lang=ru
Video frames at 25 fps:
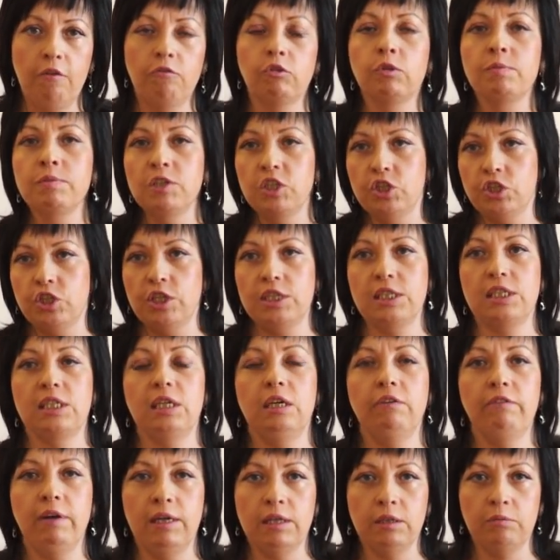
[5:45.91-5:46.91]
Вот мы сейчас
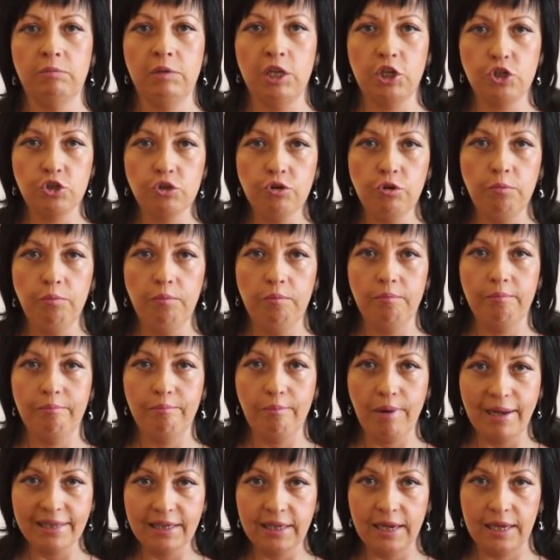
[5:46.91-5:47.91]
с Ливаном начнем
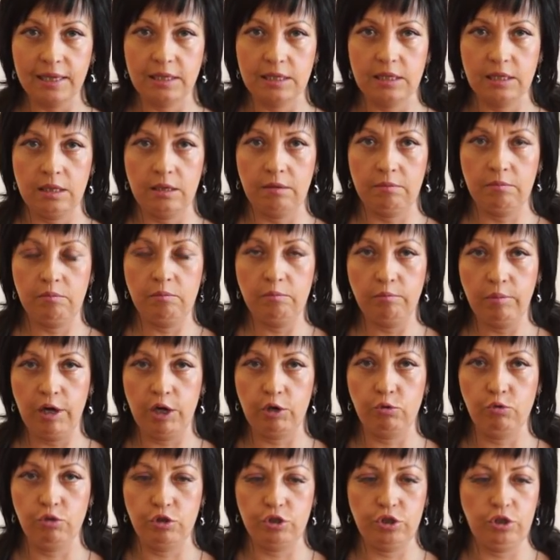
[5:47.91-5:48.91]
бодаться,
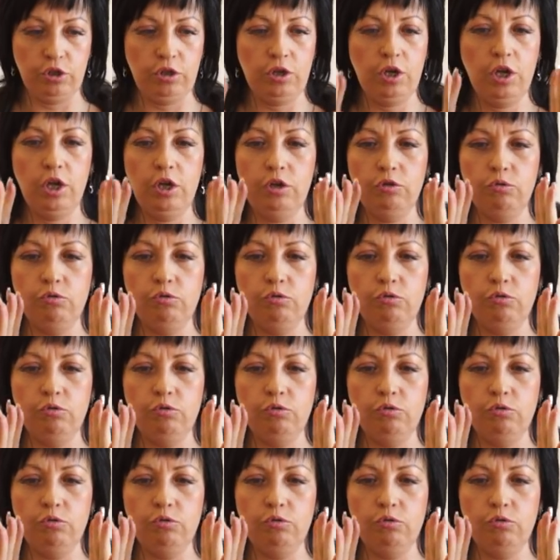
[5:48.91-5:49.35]
бороться.